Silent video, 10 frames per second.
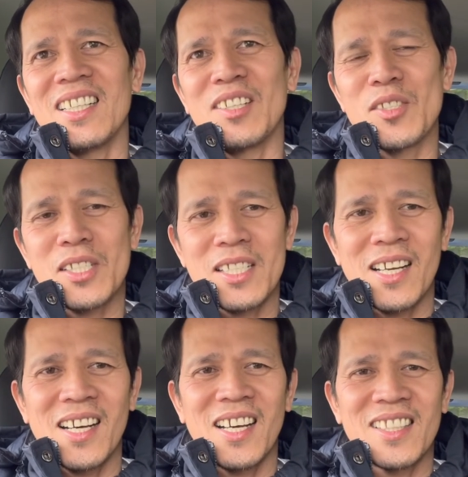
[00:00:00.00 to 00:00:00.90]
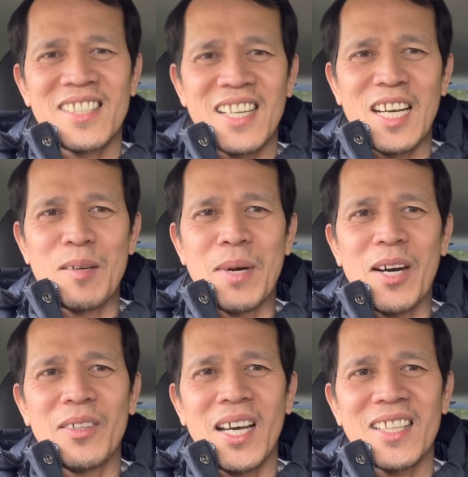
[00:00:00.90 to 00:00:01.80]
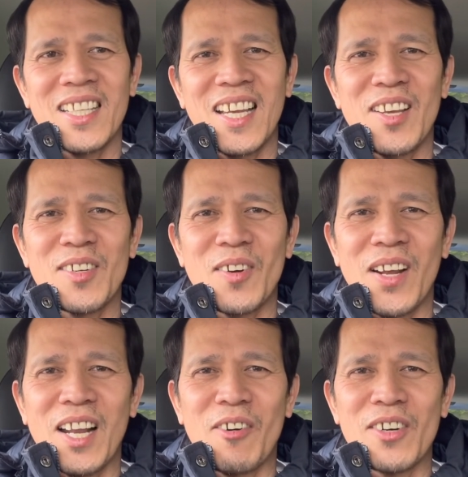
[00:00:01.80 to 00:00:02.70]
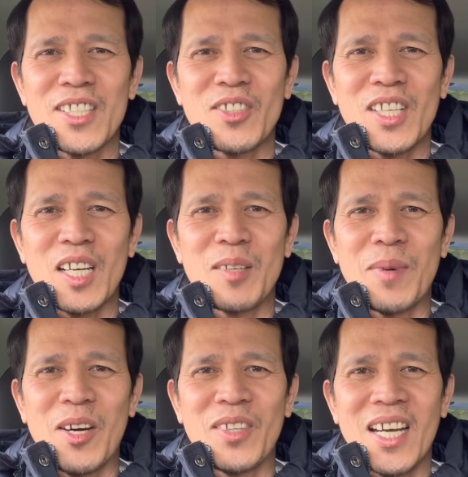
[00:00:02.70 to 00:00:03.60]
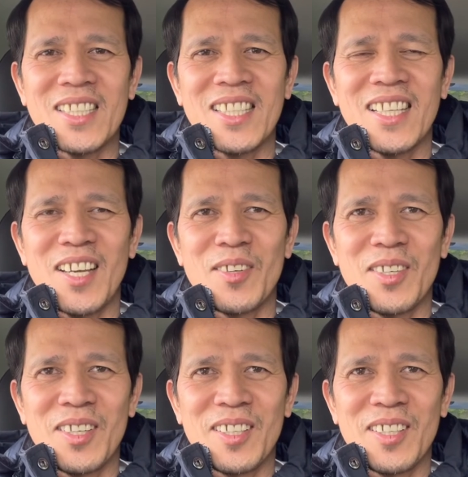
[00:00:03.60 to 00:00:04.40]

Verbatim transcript: Yung sa uh, trinabaho natin ngayon, kung ilang oras yung trinabaho natin ngayon,